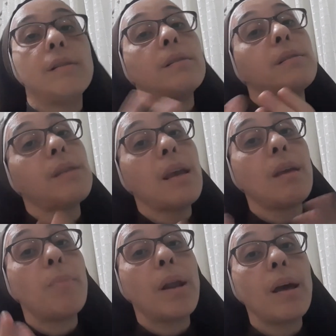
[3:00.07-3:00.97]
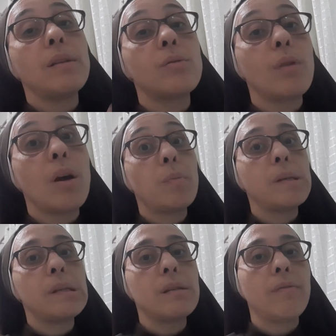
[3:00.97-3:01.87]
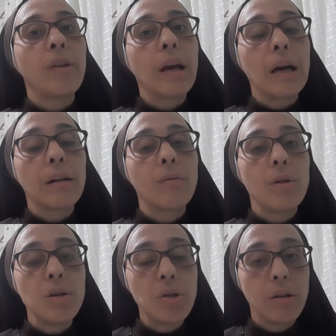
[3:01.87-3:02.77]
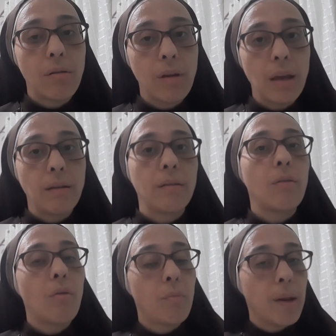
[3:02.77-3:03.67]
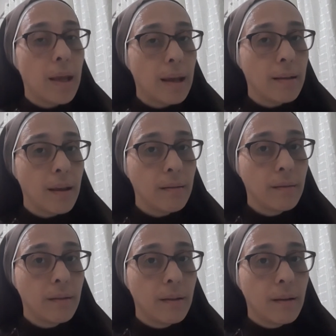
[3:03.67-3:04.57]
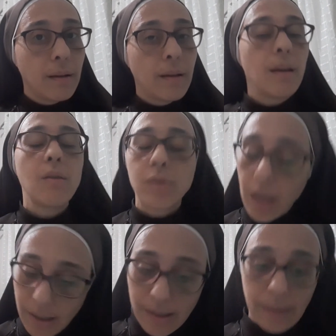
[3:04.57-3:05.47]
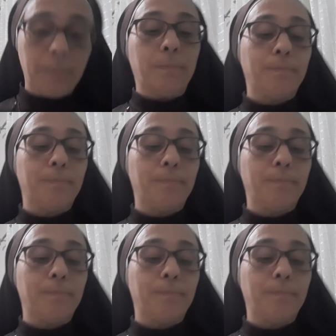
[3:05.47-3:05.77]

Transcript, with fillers: Sem que para isso precise ficar corrigindo alguém. Compreendem? Eu sei que sim.